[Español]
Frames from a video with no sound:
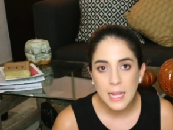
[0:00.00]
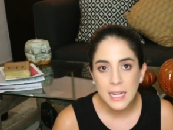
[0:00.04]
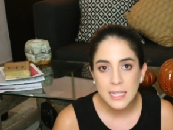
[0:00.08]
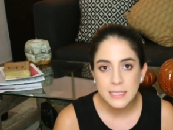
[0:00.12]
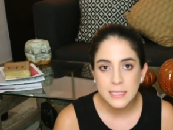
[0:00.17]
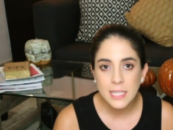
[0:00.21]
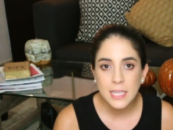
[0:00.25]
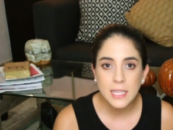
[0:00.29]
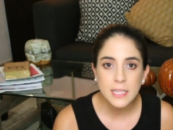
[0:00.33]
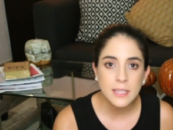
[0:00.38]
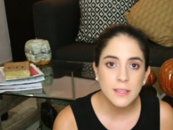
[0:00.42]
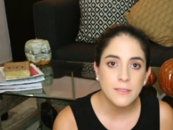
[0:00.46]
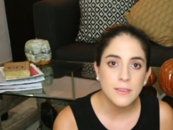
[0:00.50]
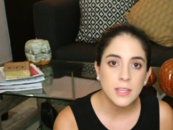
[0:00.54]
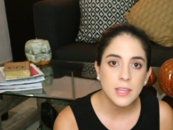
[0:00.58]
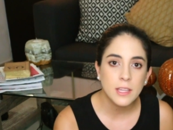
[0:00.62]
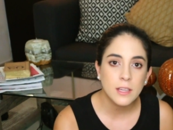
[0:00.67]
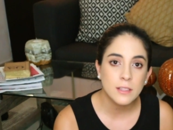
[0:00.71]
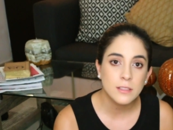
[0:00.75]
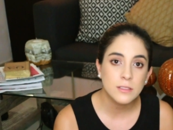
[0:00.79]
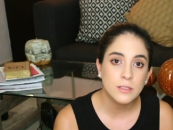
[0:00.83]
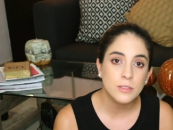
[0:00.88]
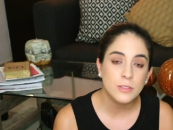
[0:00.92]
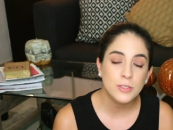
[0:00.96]
El siguiente video
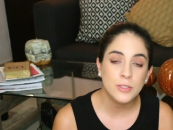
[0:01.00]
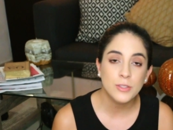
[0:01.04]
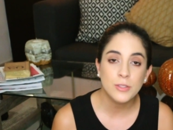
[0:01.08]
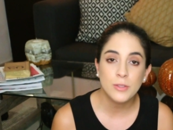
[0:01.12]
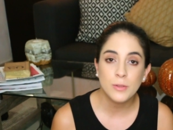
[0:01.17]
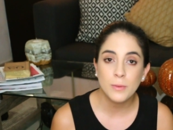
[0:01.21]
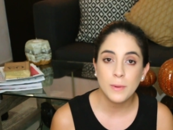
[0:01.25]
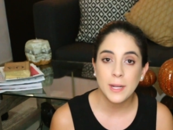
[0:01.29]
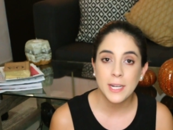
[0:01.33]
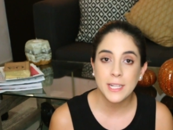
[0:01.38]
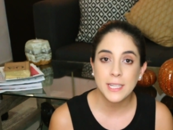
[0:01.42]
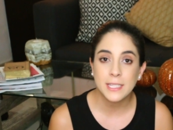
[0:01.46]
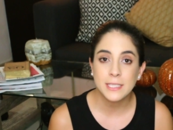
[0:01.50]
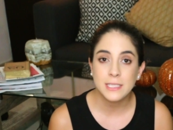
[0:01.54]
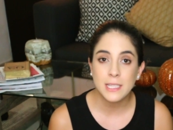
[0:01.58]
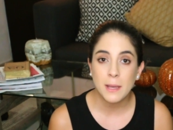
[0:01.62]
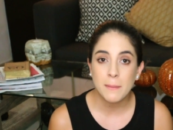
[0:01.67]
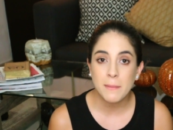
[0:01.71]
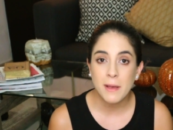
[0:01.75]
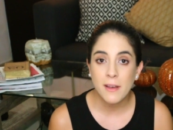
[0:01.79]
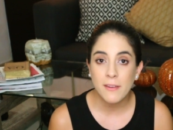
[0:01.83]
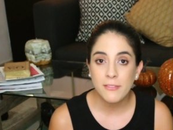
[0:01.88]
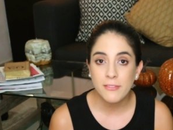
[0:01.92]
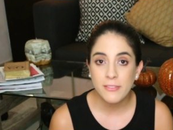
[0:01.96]
es de un youtuber que se
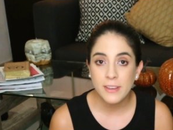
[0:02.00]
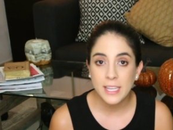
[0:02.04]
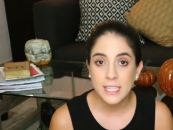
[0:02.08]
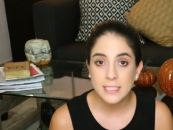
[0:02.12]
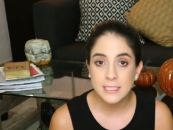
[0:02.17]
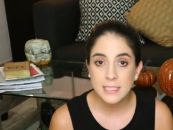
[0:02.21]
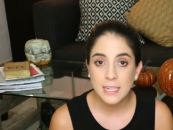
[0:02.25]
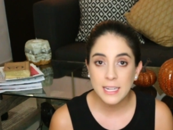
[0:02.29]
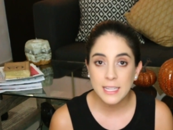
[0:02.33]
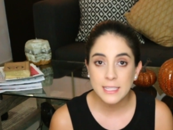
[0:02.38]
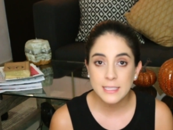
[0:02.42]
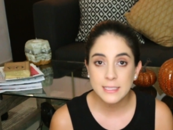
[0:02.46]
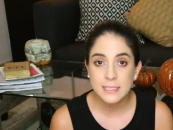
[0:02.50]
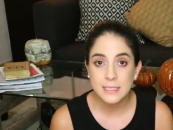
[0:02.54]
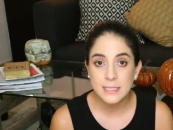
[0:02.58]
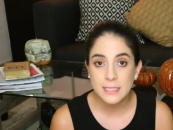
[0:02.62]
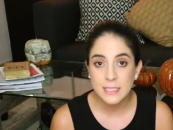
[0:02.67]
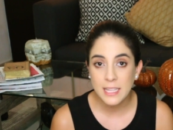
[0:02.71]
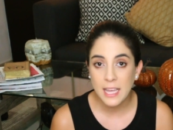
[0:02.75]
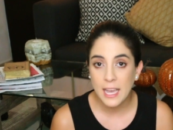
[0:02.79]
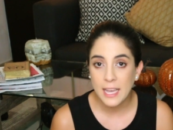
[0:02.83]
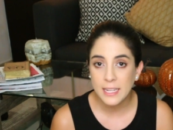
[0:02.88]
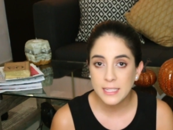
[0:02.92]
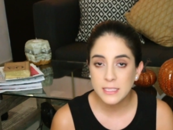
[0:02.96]
llama Faceless
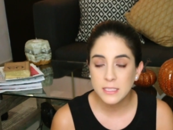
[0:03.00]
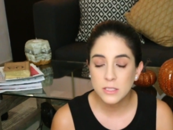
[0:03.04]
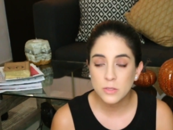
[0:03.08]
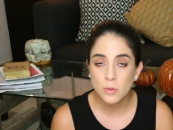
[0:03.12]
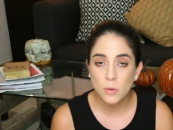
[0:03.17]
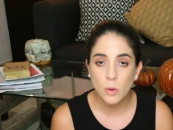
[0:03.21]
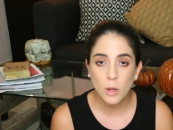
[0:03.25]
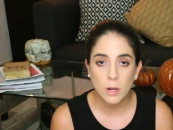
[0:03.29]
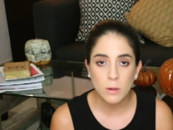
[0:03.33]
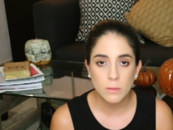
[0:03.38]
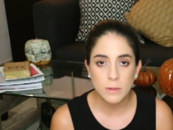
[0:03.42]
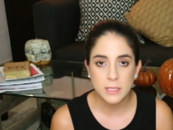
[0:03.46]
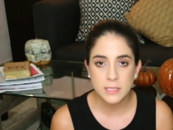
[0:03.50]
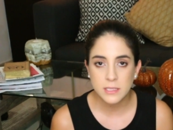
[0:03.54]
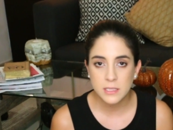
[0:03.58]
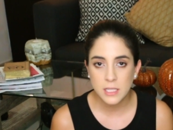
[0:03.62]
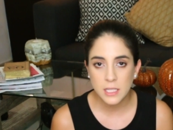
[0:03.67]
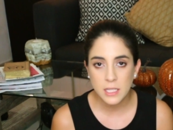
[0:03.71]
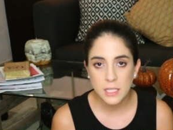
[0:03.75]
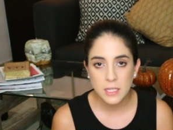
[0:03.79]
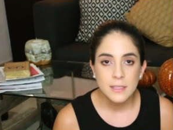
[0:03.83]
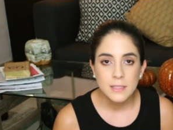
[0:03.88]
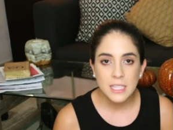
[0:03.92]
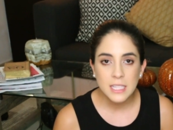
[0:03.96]
Nights o algo
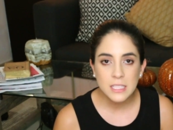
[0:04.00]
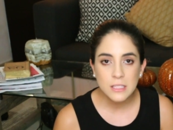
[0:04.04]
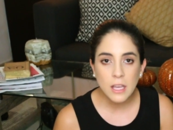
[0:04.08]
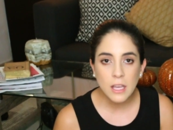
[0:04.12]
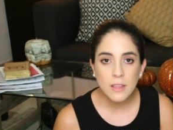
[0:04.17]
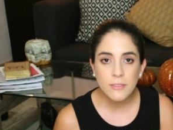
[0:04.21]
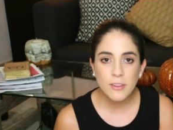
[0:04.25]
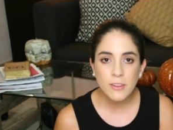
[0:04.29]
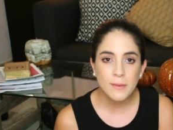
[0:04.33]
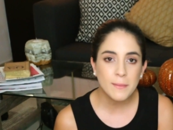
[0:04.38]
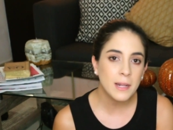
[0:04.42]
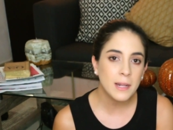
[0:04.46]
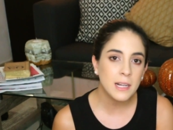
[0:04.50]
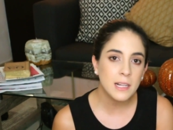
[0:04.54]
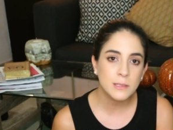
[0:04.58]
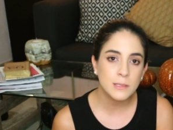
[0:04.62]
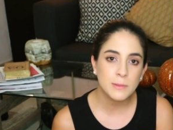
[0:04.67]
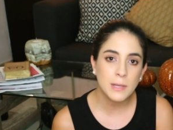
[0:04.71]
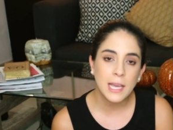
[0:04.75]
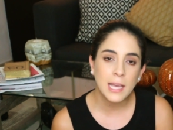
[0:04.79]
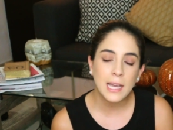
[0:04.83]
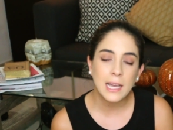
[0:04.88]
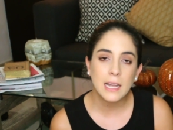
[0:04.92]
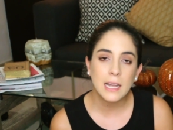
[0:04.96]
así. De todas formas les voy a
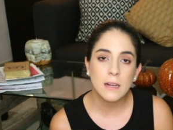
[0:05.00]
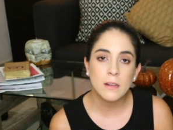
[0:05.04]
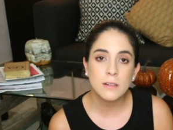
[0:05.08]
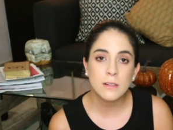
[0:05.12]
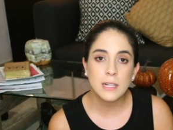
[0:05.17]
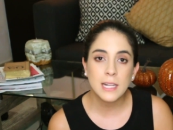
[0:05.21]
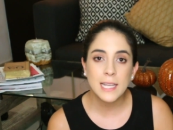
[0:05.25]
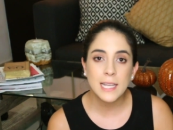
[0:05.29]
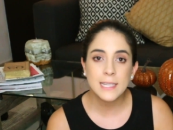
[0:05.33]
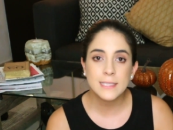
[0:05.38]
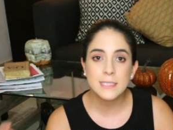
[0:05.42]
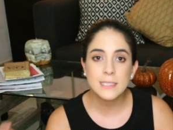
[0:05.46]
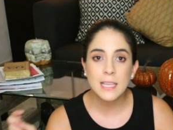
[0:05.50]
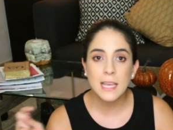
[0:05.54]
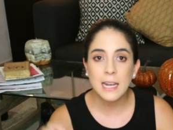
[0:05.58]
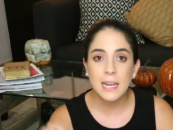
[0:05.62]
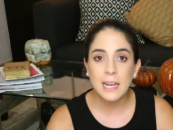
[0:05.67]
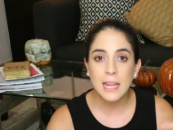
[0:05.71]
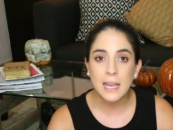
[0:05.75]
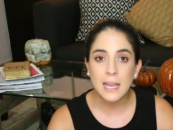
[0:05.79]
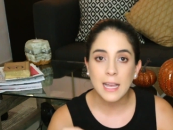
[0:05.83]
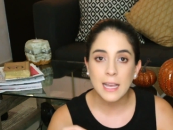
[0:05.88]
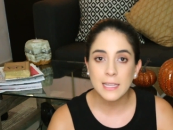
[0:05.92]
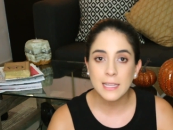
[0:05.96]
dejar los links en la
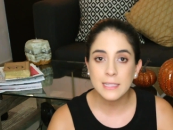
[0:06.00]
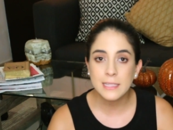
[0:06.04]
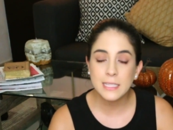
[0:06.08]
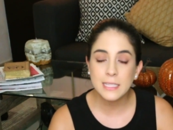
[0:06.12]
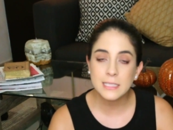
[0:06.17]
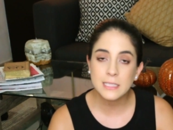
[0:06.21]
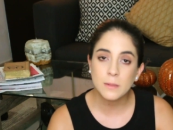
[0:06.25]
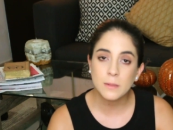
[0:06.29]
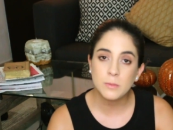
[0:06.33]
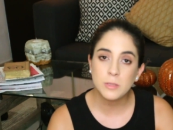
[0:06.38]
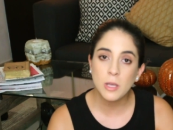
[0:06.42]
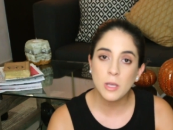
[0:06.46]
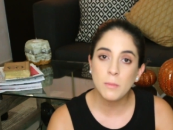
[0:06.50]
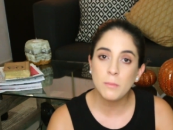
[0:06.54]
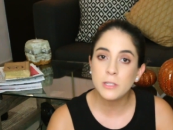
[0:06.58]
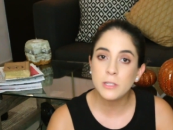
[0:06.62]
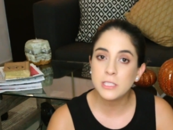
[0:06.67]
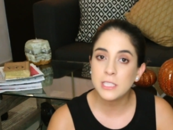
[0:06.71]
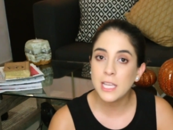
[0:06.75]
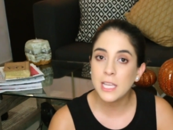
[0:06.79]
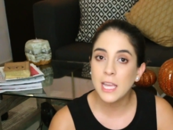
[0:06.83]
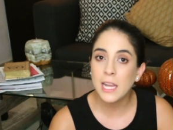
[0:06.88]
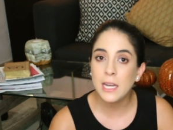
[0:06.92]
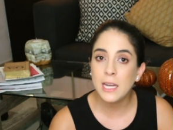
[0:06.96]
cajita de descripción por si
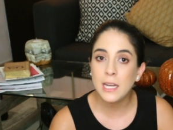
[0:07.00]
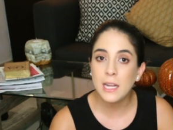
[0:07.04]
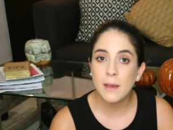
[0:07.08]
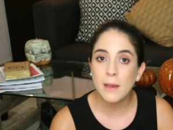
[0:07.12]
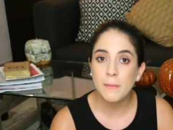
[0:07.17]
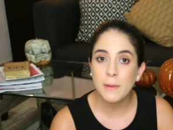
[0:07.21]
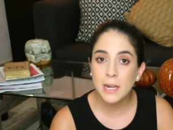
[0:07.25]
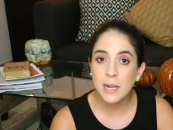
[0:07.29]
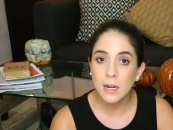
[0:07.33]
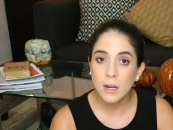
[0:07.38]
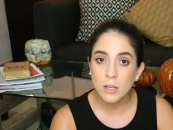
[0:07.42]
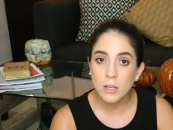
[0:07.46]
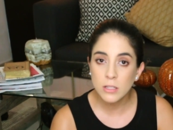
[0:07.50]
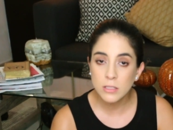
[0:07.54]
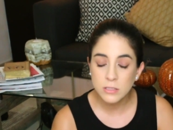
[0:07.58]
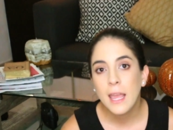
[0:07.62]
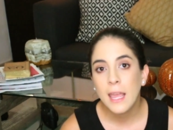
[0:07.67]
quieren ir a verlos.